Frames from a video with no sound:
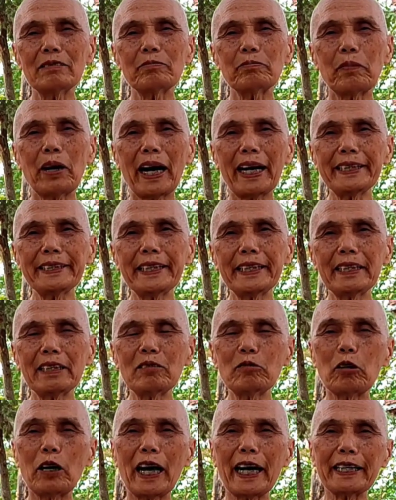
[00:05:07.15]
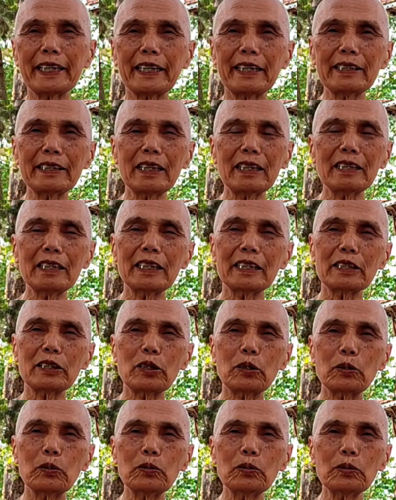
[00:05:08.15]
bãi niên hòa địa nhân hiền
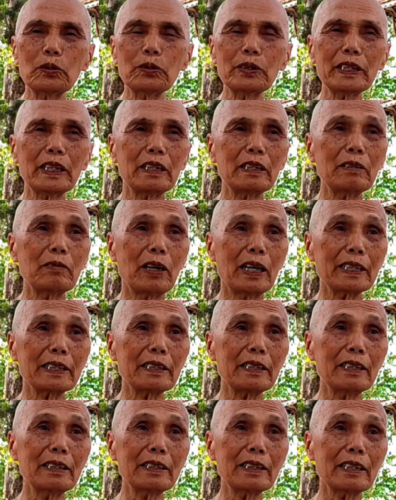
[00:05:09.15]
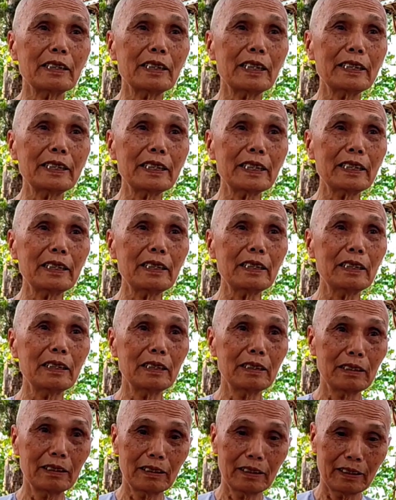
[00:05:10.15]
thủ núi ngự hoàng sơn tự đính chi
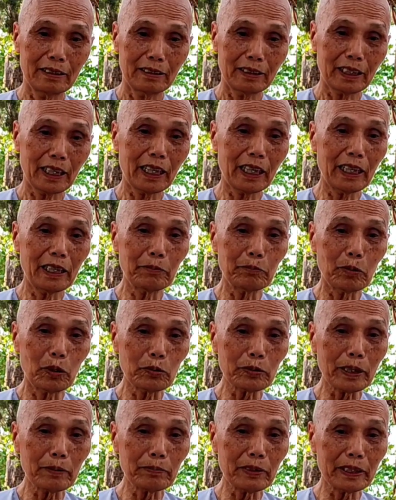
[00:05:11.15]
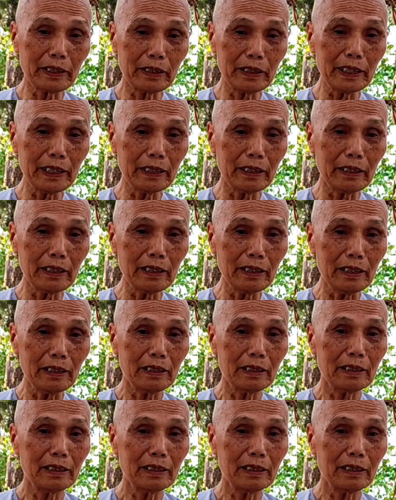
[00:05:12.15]
thêm một năm rưỡi nữa